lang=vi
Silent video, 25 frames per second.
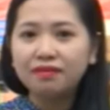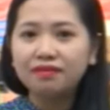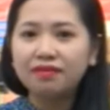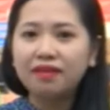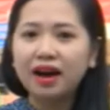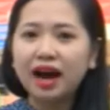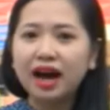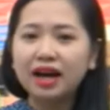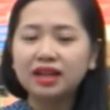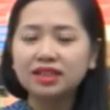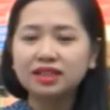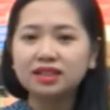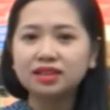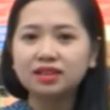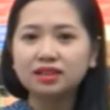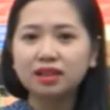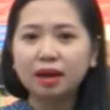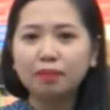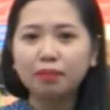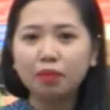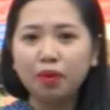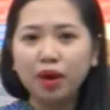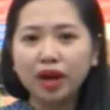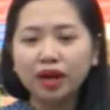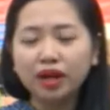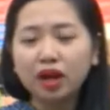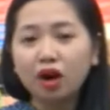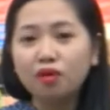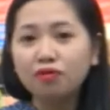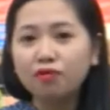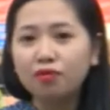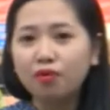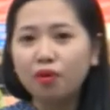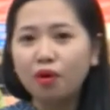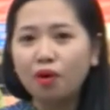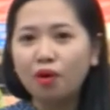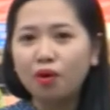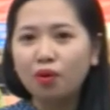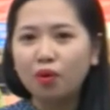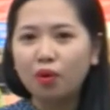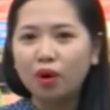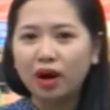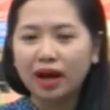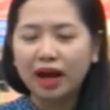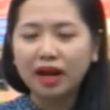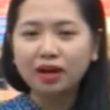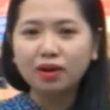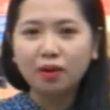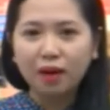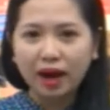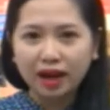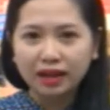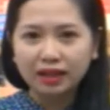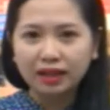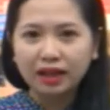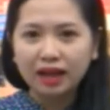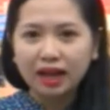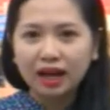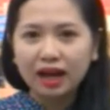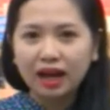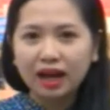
và sự tập luyện công phu của các đoàn